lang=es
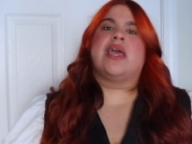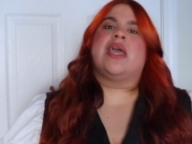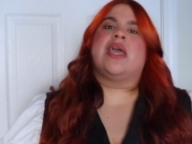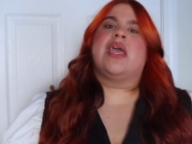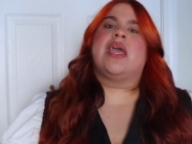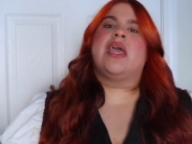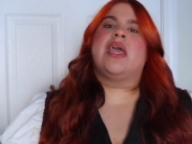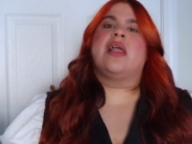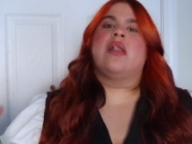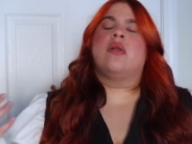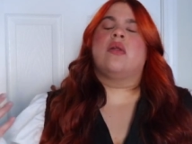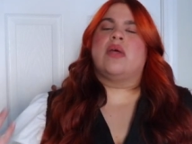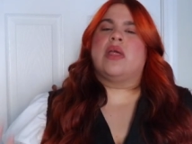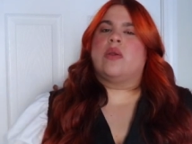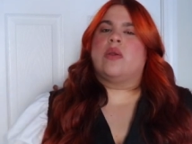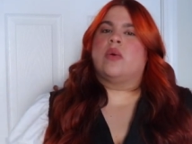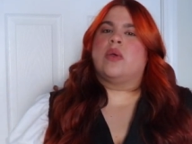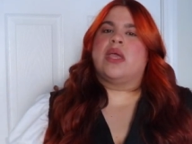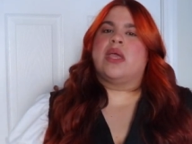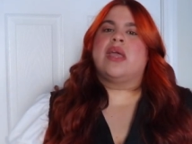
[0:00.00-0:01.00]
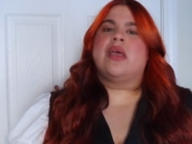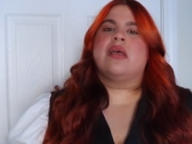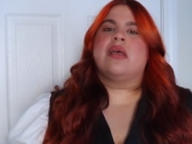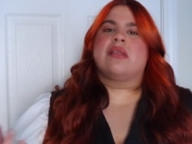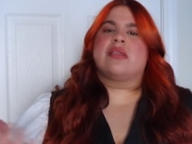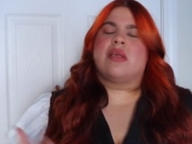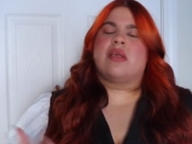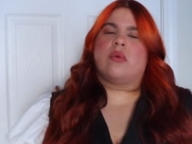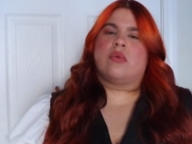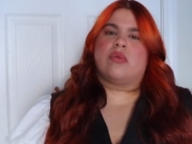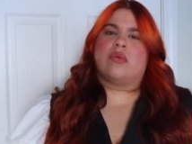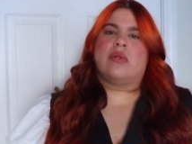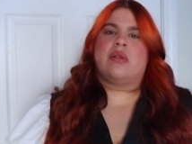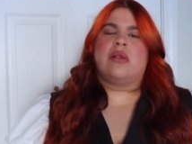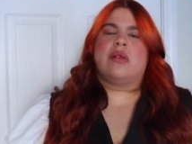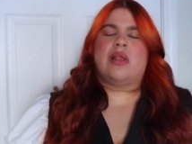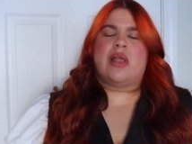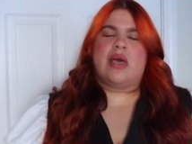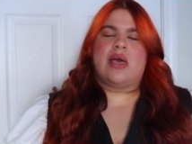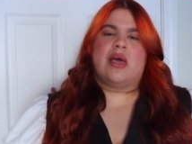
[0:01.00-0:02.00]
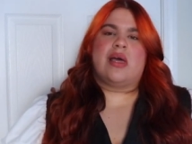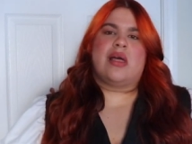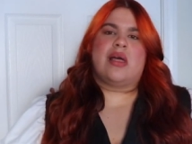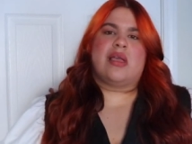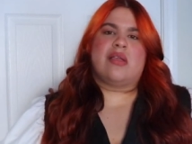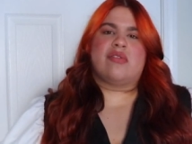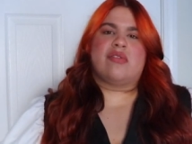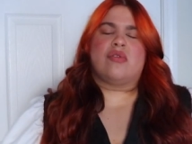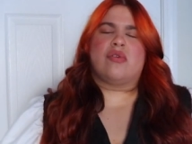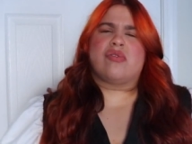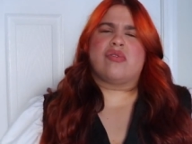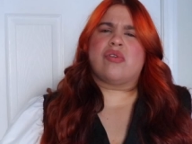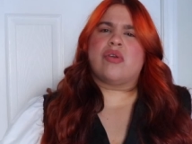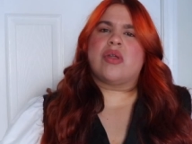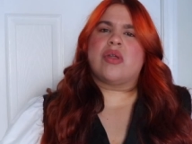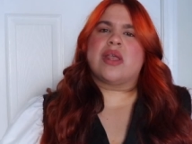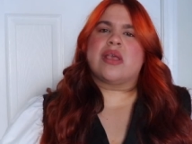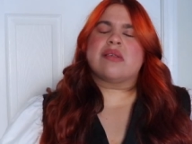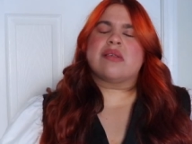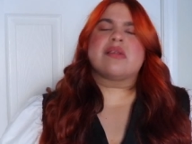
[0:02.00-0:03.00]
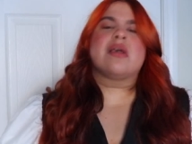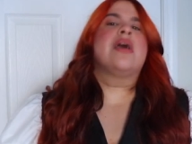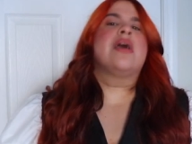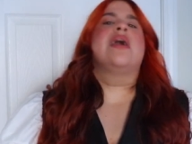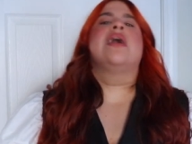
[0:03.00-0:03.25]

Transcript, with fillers: y lo diluí según las instrucciones,